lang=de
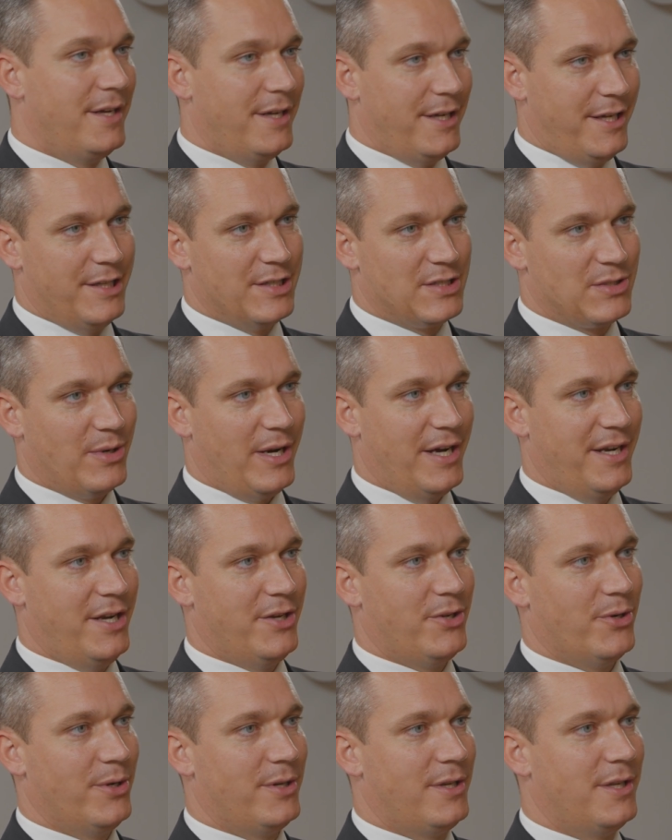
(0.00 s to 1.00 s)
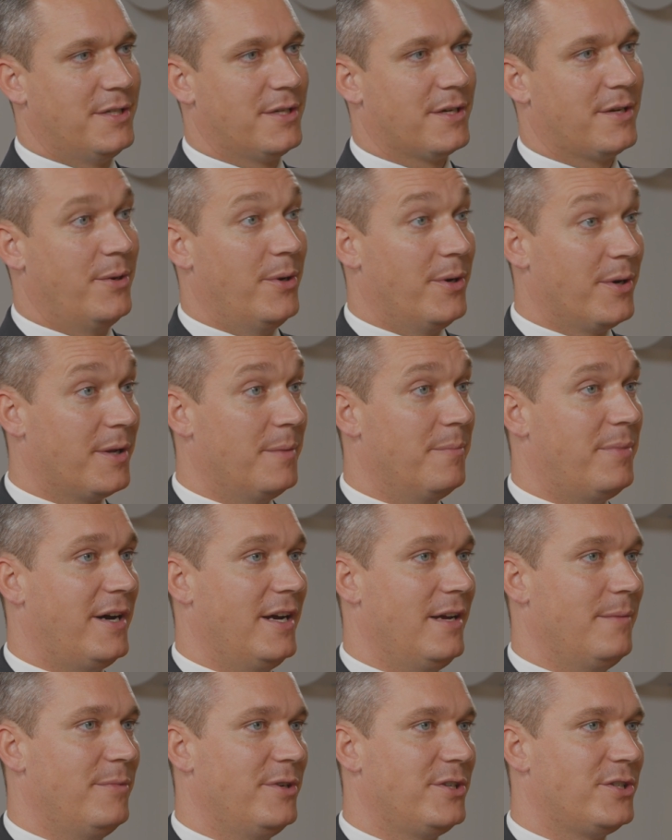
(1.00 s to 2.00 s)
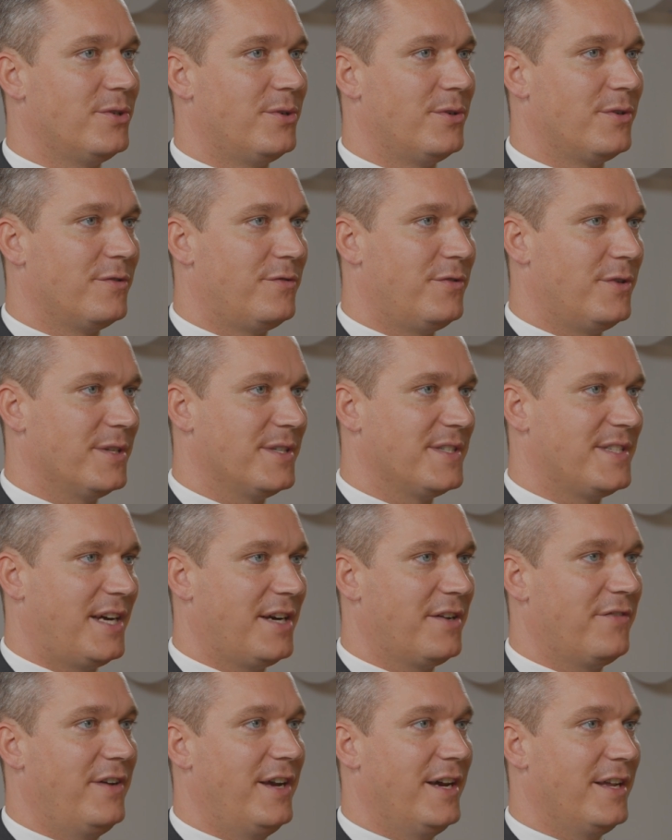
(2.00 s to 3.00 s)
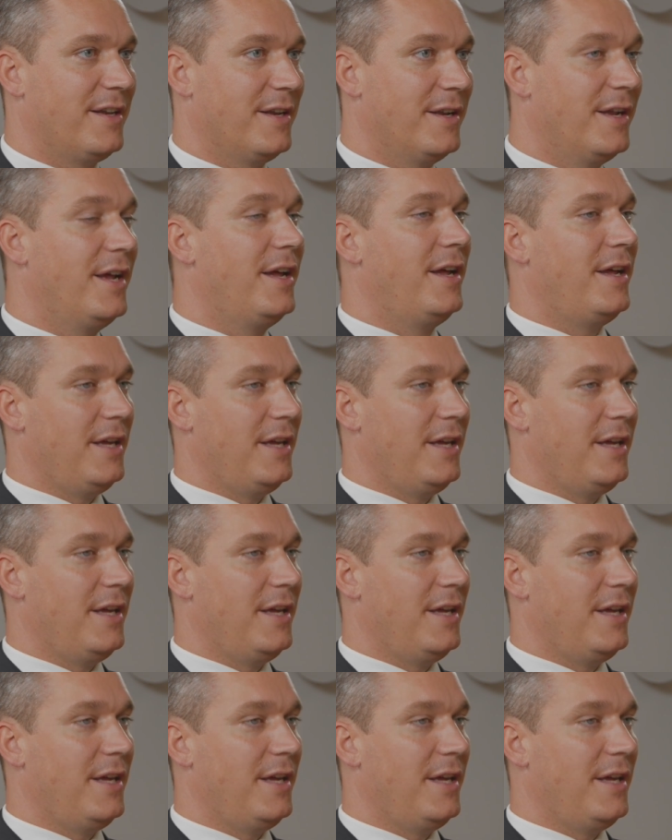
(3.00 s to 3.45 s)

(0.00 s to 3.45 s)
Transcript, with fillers: hin zu einer deutlich höheren Beimischung von Sachwerten,